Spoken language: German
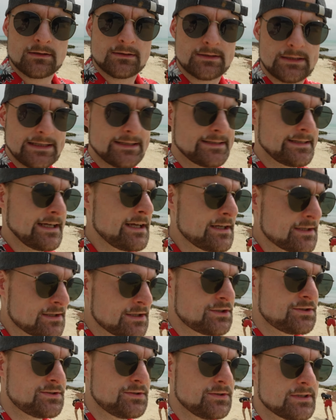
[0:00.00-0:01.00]
Die
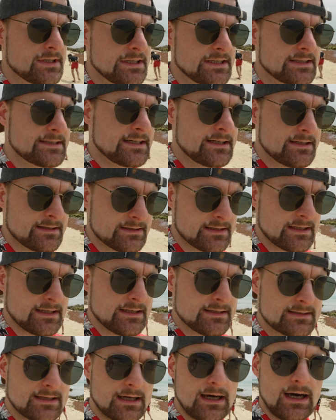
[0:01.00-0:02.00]
technisch südlichste Insel
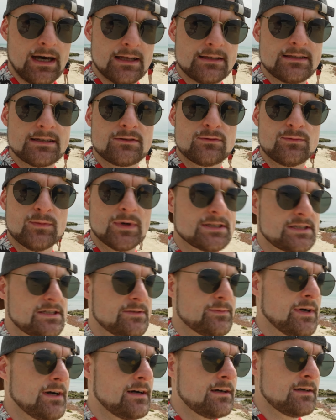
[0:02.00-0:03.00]
ist
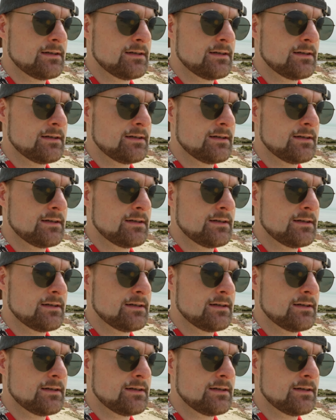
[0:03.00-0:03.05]
Hateruma-jima,